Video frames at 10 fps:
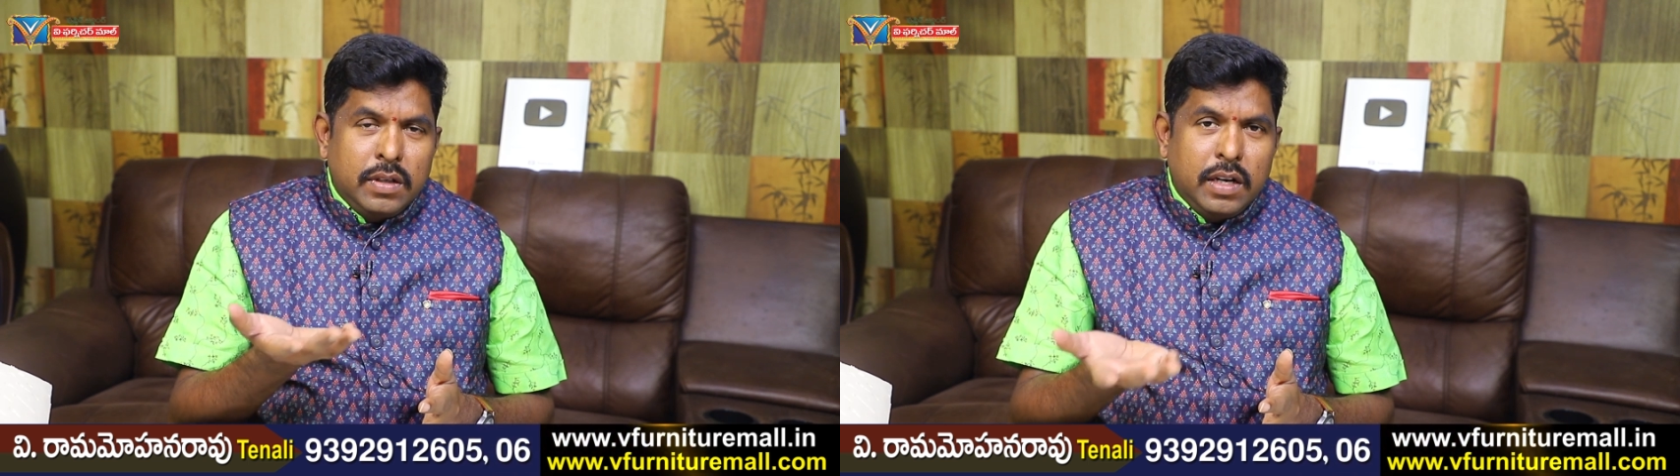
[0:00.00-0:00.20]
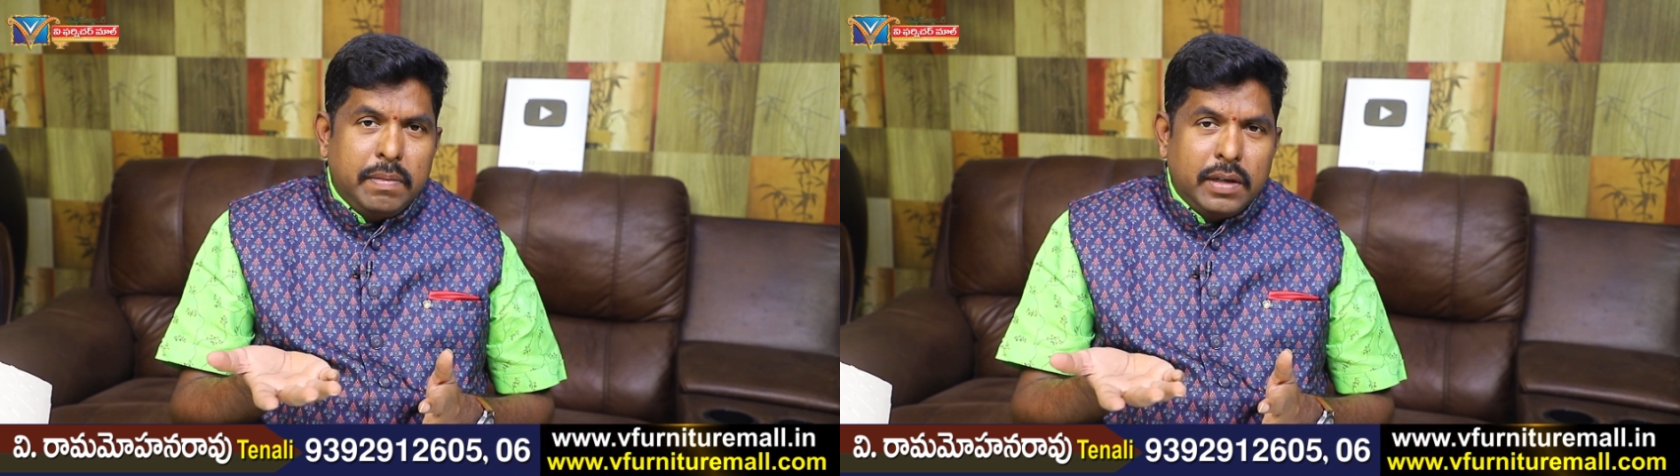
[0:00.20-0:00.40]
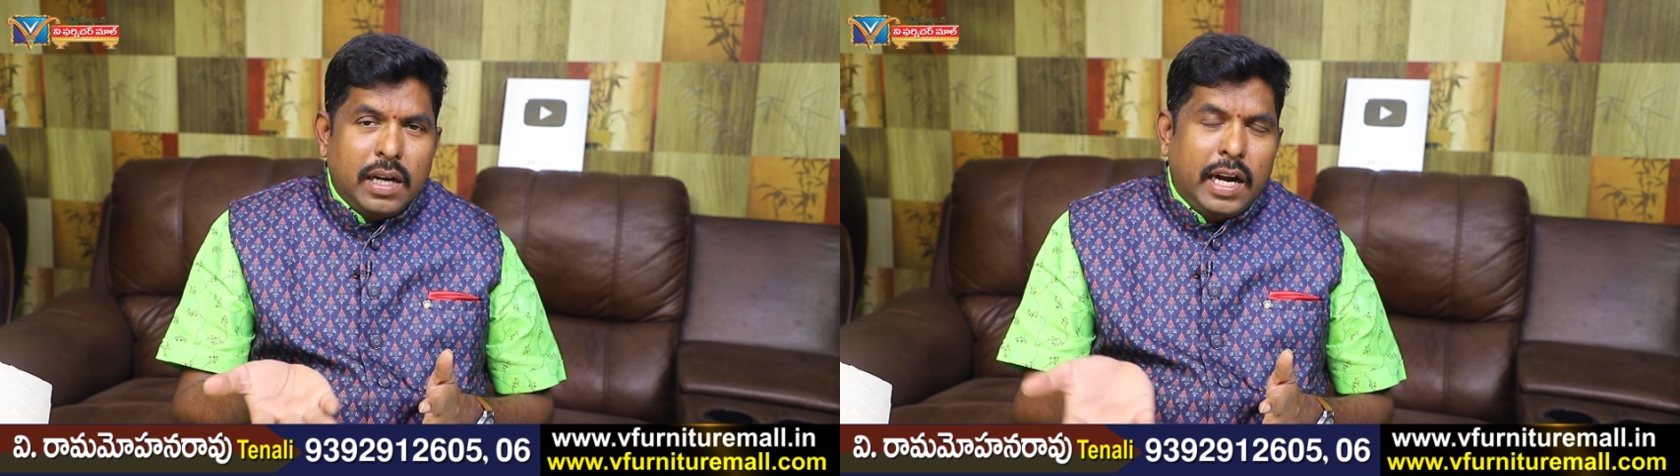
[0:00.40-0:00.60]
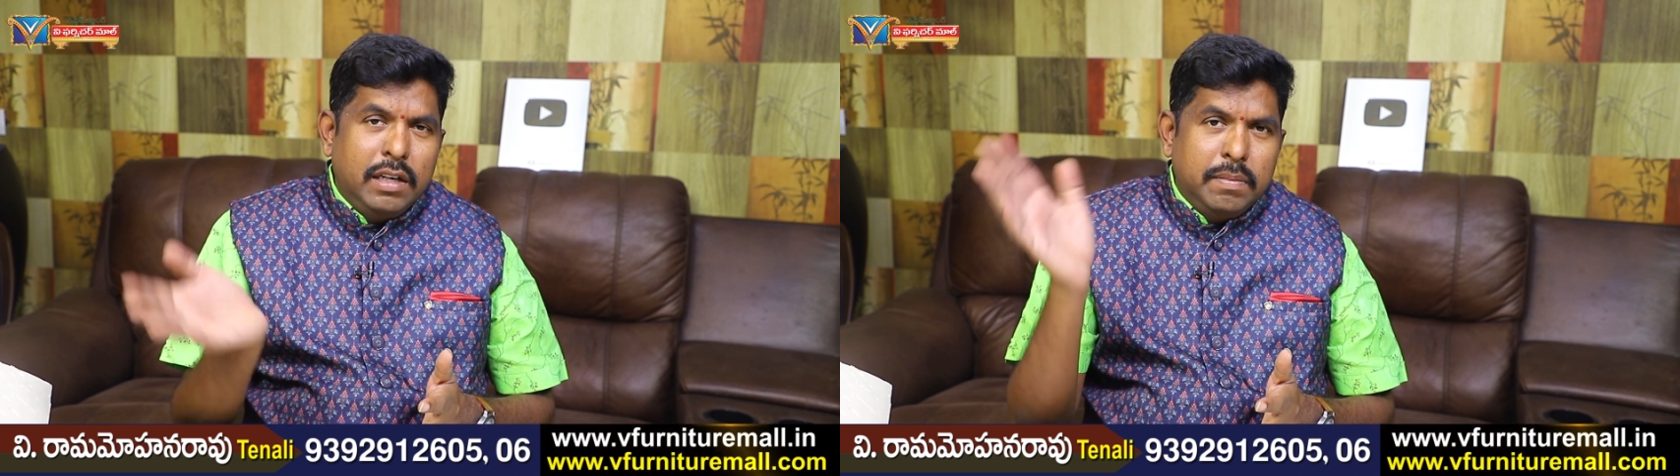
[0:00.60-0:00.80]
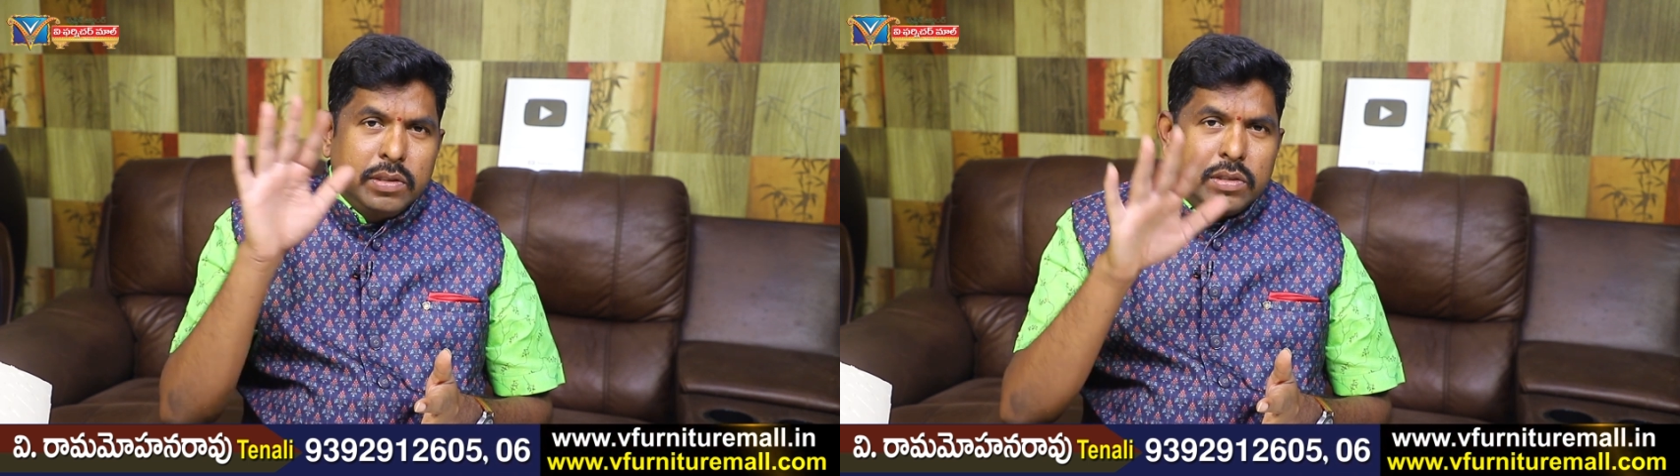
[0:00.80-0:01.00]
రేపు ఇంకా
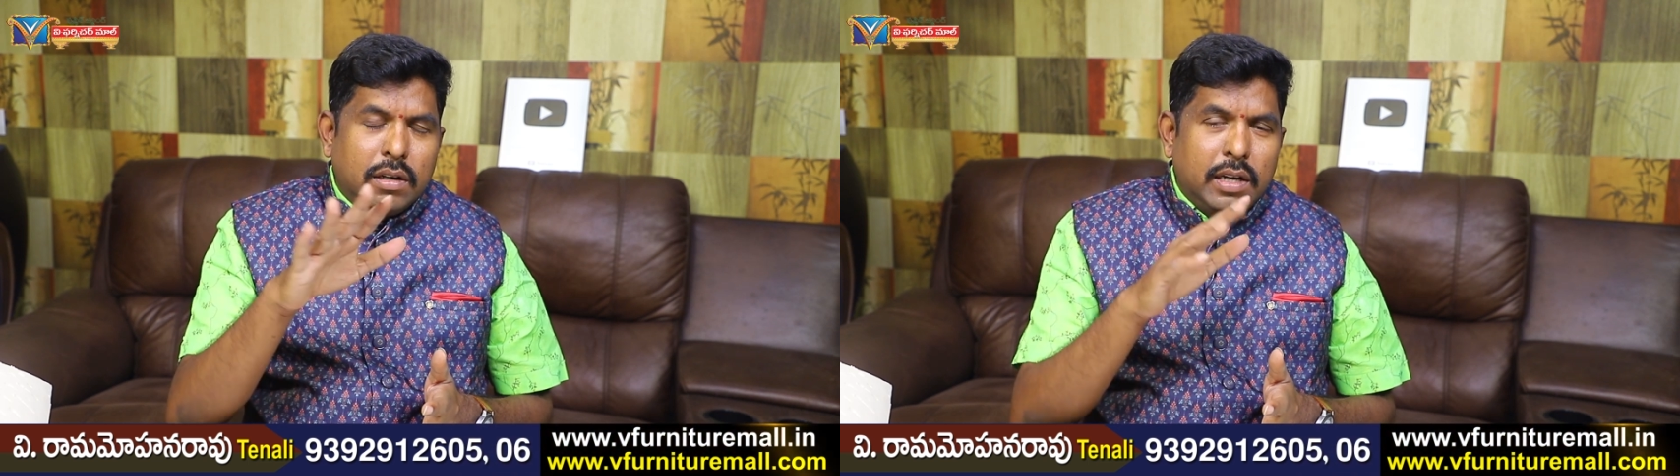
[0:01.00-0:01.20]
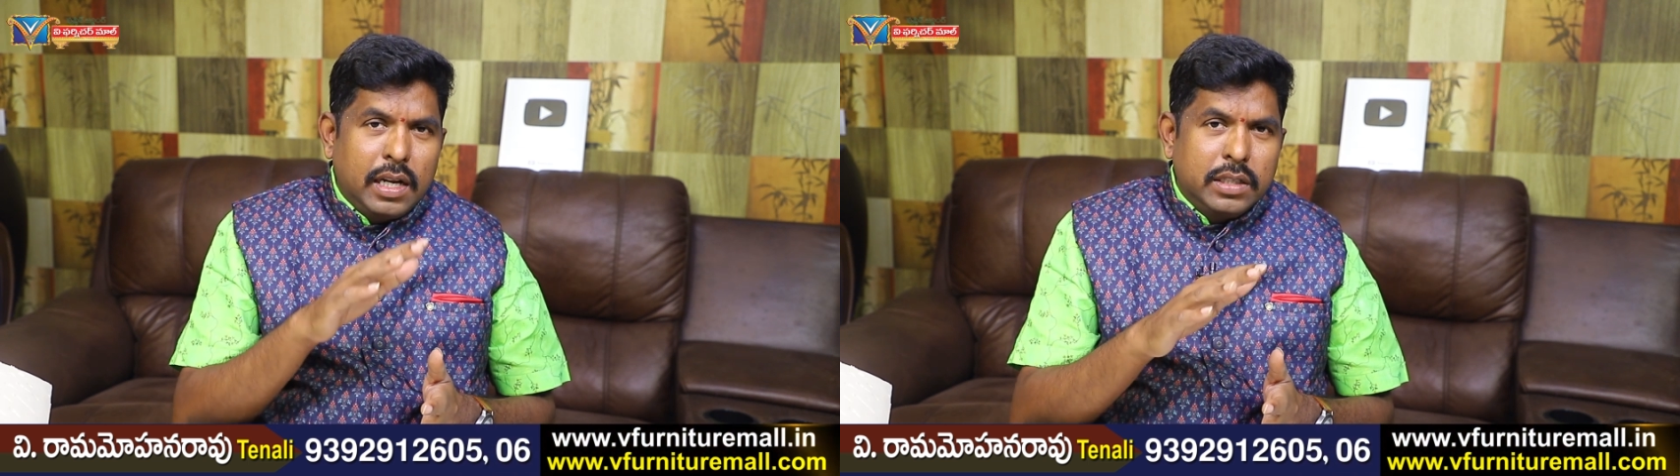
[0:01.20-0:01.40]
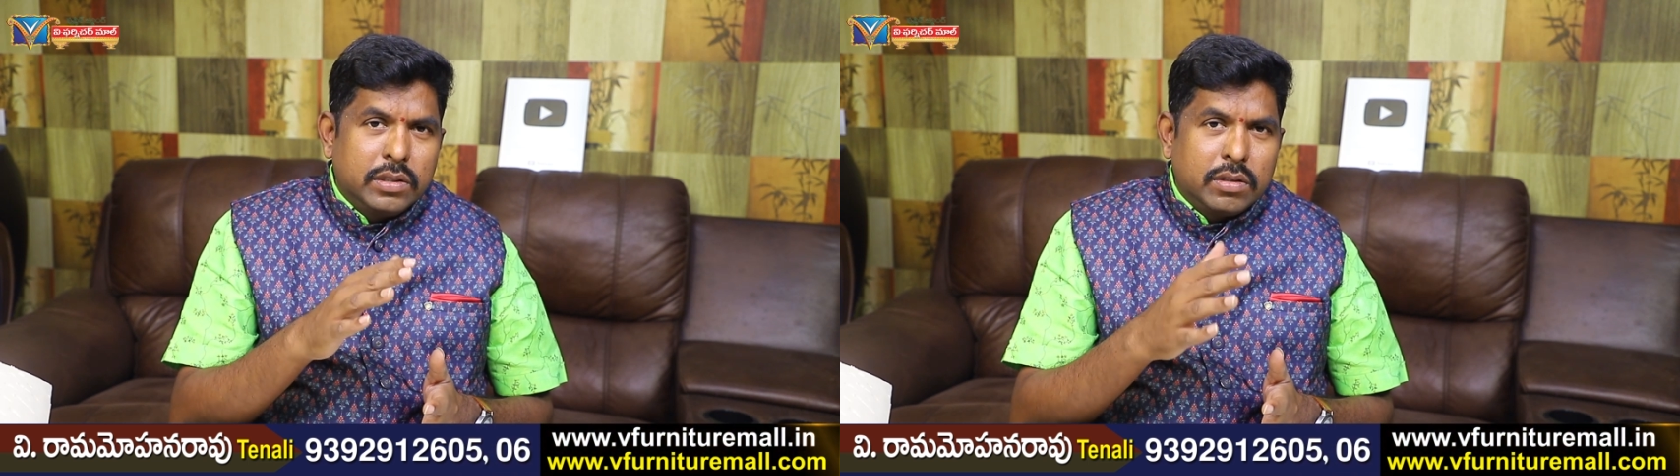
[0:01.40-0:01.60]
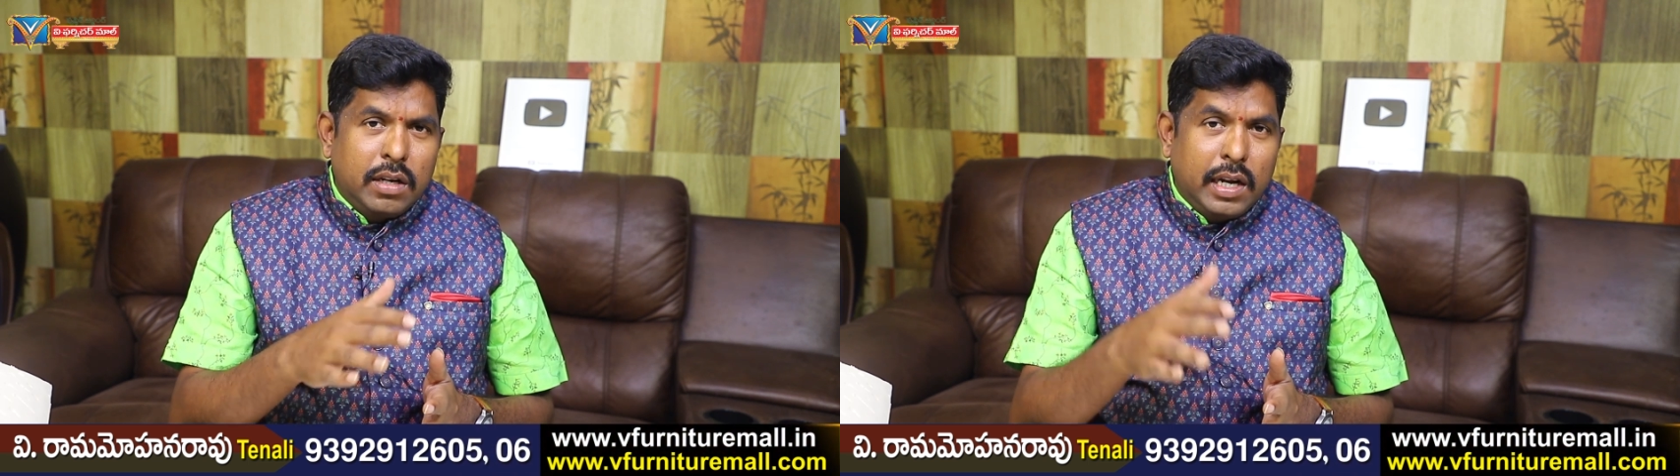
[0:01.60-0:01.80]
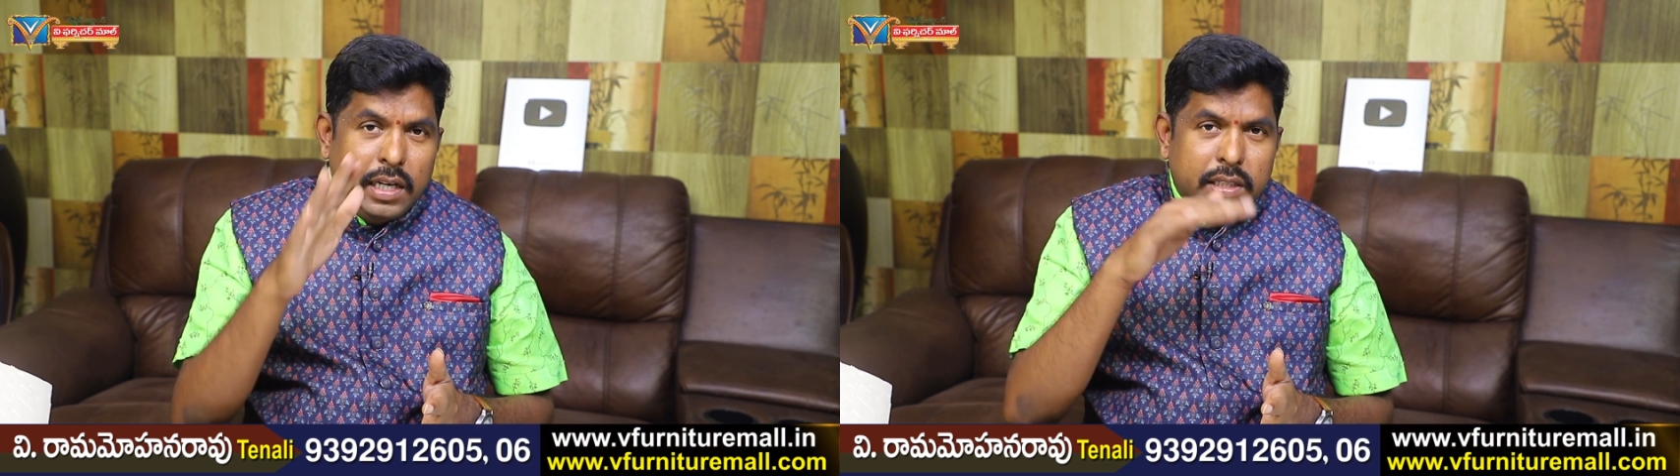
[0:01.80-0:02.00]
హైట్ పెంచుకోవాలి ఎలా
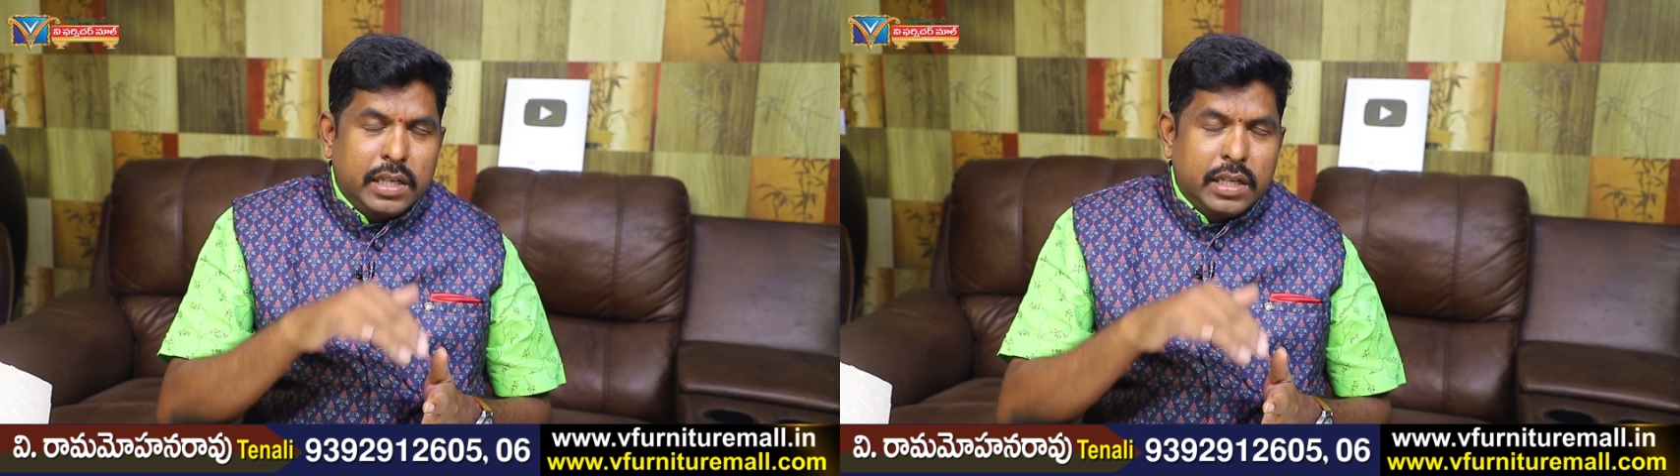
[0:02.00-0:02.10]
చేసుకోవాలి హైట్